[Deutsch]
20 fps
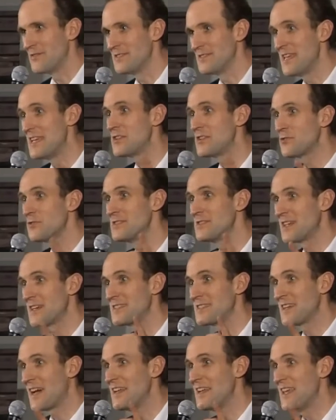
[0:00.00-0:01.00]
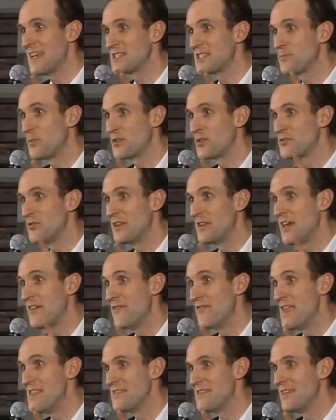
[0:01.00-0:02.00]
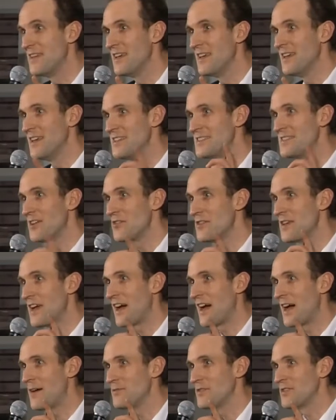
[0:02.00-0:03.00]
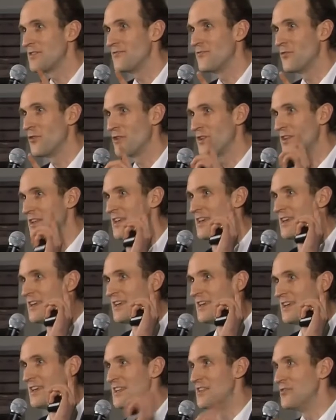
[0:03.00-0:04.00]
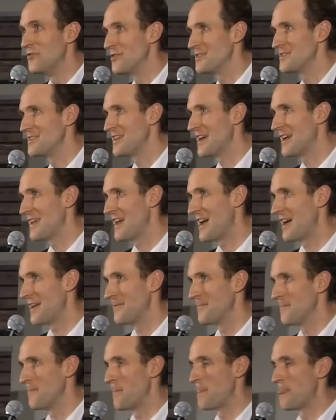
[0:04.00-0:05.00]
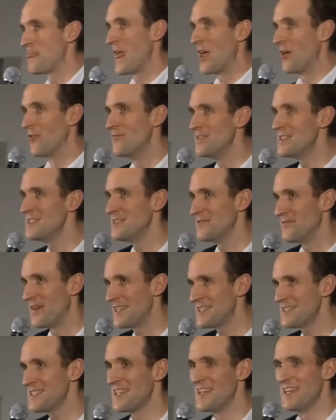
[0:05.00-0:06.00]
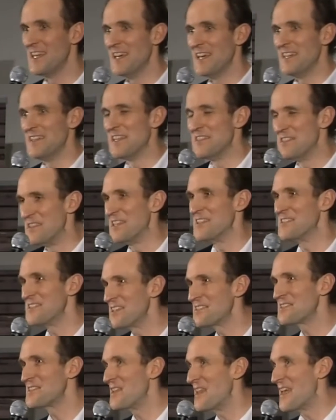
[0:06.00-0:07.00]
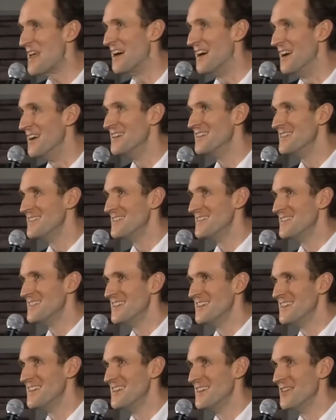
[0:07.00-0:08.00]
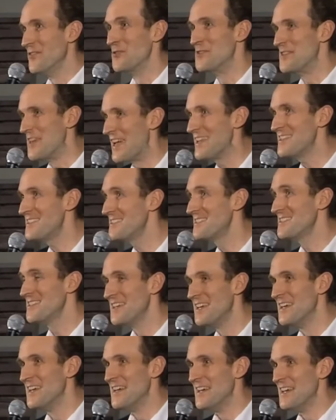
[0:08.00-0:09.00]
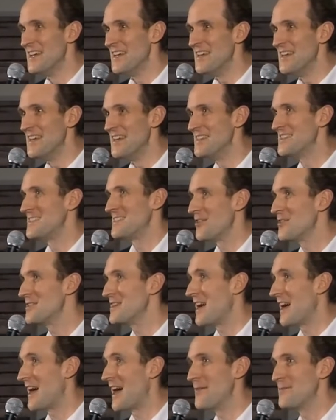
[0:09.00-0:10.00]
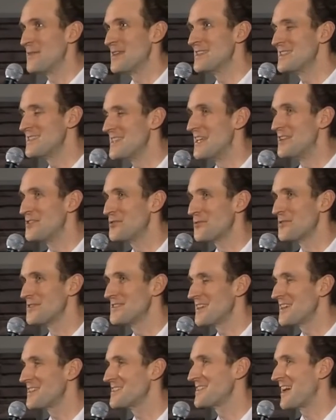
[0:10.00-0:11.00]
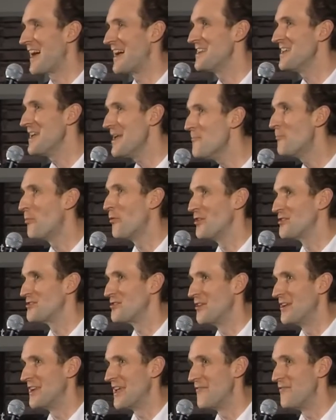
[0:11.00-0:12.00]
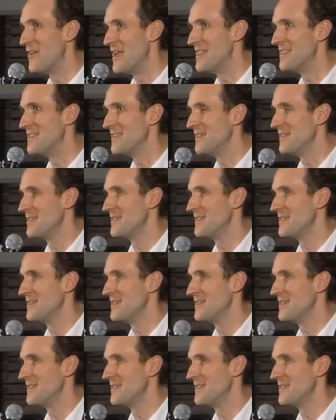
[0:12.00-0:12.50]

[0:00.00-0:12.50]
Zehntgrößter Getreideexporteur der Welt ist Saudi-Arabien geworden in den 90er Jahren. Und wissen Sie was? Der See ist jetzt leer. Und jetzt ist Saudi-Arabien zehntgrößter Getreideimporteur der Welt.